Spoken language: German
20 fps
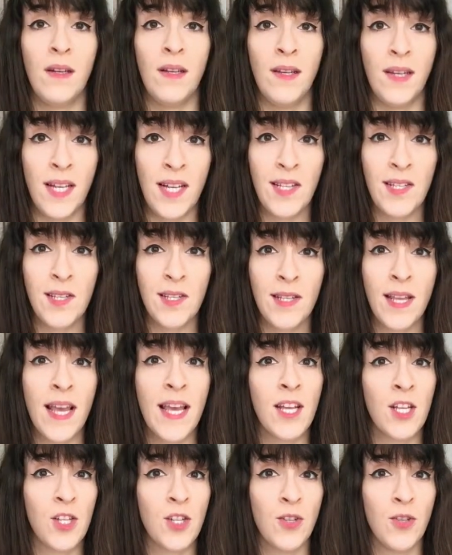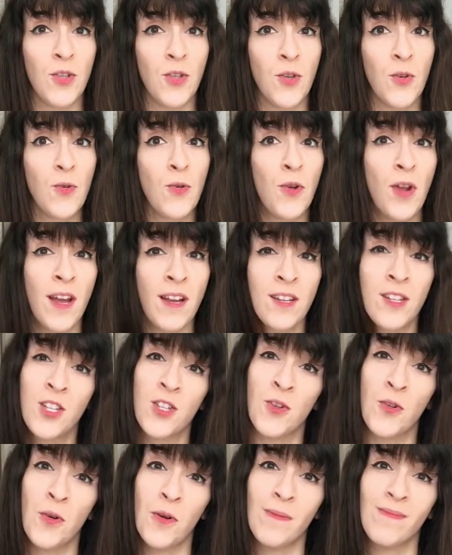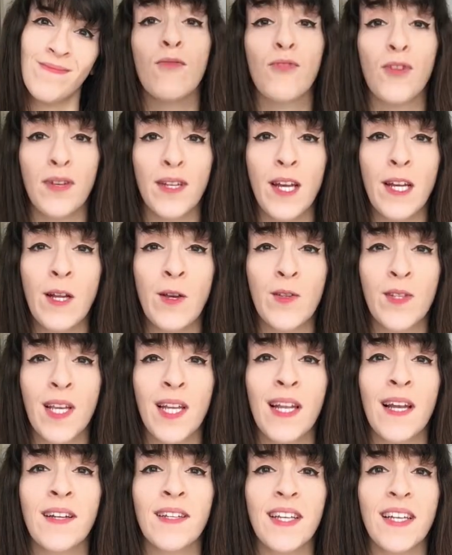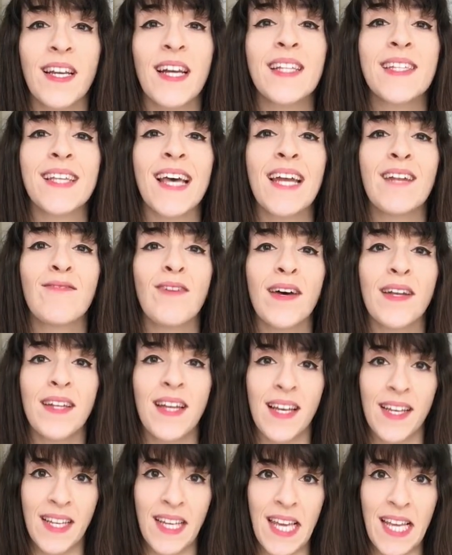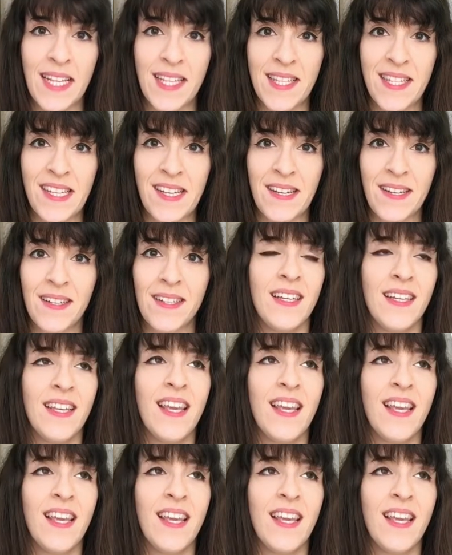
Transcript: Nächste Station, Yurakcho. Von dort aus gelangt ihr ganz einfach nach Ginza.